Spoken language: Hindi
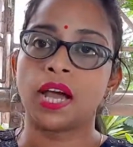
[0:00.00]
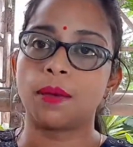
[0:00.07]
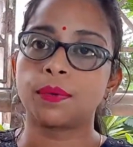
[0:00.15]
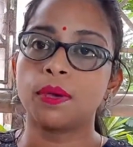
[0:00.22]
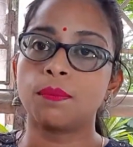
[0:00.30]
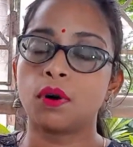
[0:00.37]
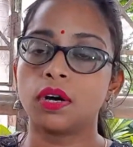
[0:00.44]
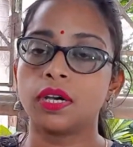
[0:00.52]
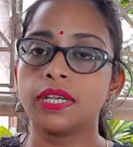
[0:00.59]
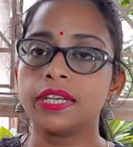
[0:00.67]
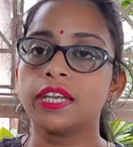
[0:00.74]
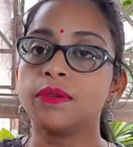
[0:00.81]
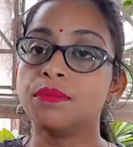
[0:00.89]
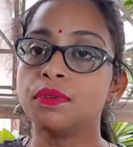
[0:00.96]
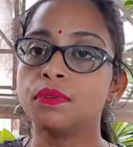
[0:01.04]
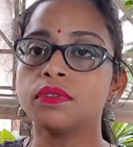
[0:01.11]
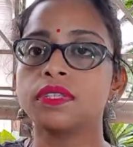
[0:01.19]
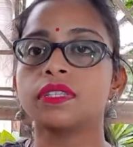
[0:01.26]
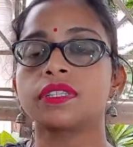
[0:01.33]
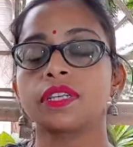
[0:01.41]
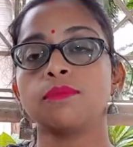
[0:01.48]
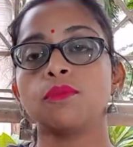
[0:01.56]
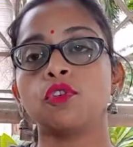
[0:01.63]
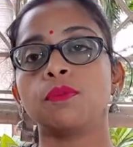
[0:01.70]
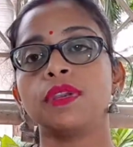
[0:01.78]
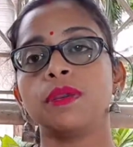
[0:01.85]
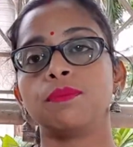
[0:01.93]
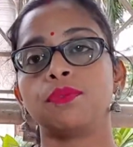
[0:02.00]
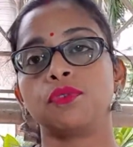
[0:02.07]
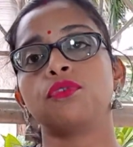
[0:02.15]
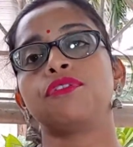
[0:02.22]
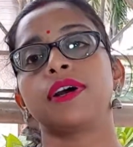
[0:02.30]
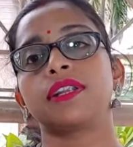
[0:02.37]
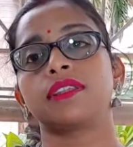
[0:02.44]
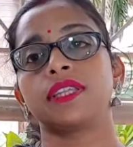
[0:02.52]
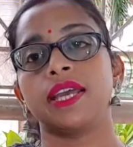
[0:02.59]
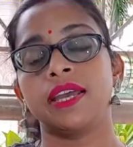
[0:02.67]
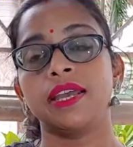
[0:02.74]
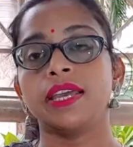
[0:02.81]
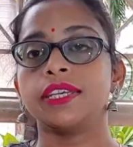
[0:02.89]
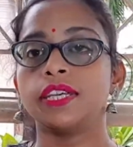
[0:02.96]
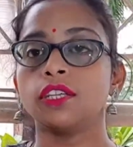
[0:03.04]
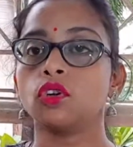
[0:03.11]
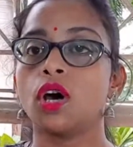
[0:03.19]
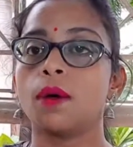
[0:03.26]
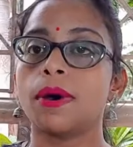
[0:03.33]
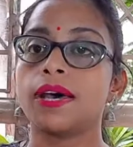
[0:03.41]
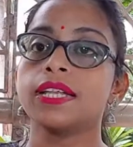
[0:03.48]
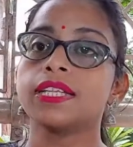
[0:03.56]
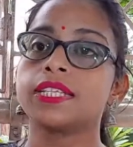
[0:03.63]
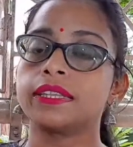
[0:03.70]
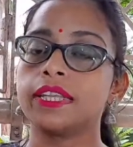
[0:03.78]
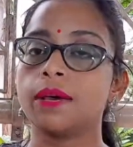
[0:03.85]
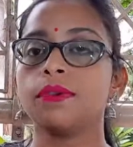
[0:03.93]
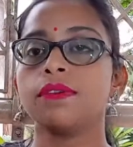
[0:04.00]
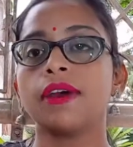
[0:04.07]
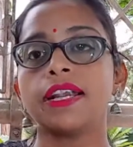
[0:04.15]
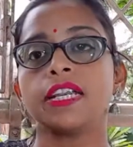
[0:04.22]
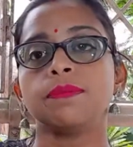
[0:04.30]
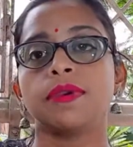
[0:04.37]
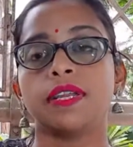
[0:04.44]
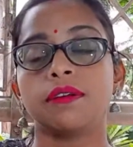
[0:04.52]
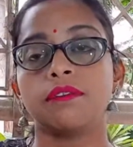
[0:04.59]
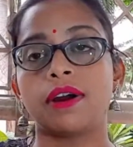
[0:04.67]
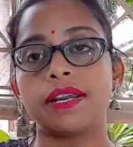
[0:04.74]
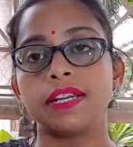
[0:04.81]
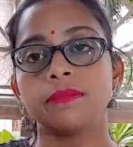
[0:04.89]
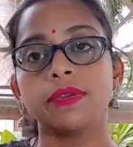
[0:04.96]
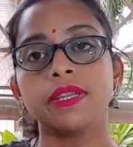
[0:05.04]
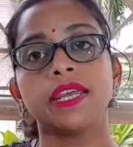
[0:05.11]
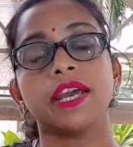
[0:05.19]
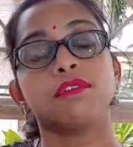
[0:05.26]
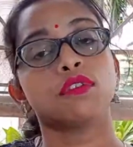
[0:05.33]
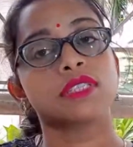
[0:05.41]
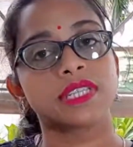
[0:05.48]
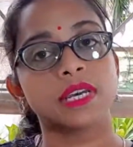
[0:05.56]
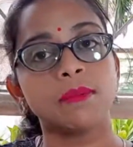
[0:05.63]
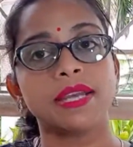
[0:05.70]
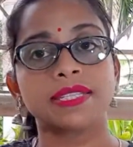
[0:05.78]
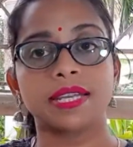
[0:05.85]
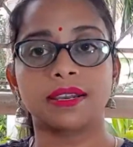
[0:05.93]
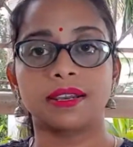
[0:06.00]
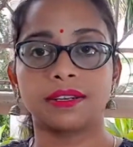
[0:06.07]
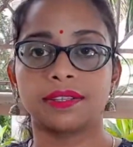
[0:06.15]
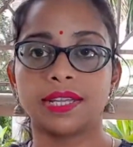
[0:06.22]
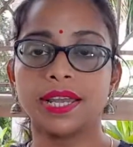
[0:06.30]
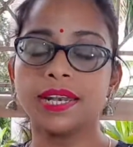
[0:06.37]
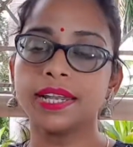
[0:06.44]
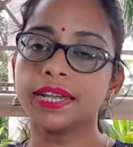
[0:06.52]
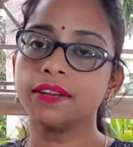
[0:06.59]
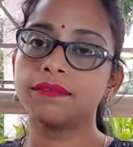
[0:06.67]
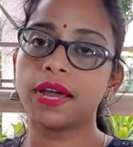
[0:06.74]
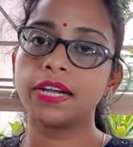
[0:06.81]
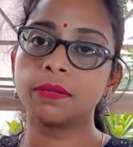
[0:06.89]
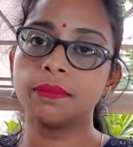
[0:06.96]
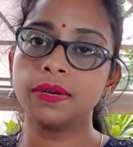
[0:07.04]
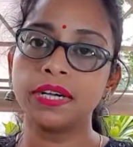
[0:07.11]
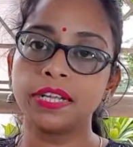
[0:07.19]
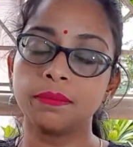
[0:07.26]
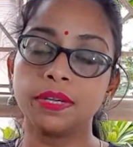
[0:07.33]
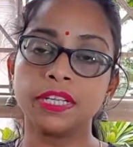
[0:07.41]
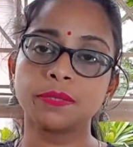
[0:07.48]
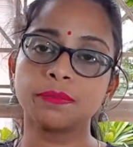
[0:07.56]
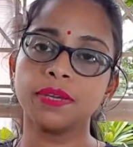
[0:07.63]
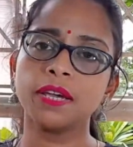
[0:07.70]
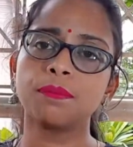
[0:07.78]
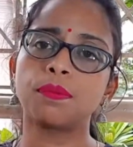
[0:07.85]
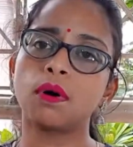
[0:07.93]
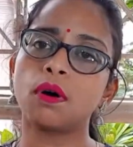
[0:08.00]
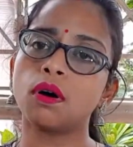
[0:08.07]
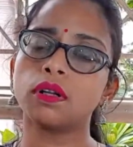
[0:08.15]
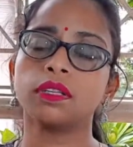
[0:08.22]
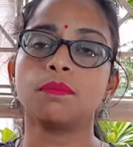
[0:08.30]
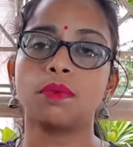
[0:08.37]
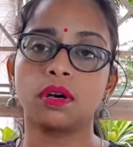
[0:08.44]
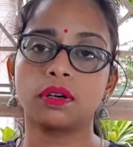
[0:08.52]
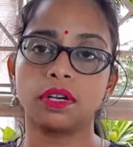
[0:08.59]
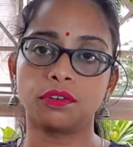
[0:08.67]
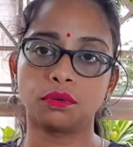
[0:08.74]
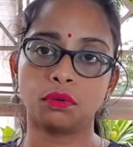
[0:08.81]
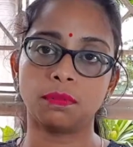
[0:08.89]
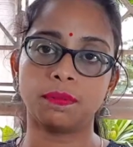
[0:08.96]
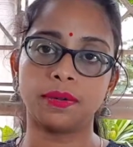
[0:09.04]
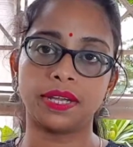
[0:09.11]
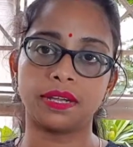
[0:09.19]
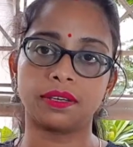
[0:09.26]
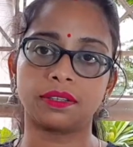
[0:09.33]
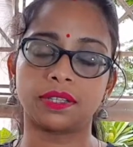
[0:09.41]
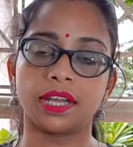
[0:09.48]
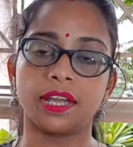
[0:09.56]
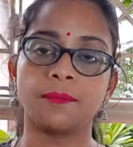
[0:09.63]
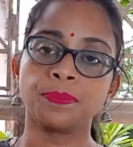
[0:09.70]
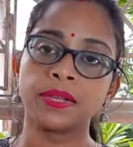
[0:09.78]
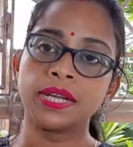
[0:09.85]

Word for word: आपके बॉडी के इम्यून सिस्टम को भी इम्प्रूव करता है ये तो हमारा जितना भी वाइटमिन वाइटामिन है वो सब ऐसा करता है लेकिन वाइटामिन डी भी इसमें एक बहुत इंपॉर्टेंट रोल प्ले करता है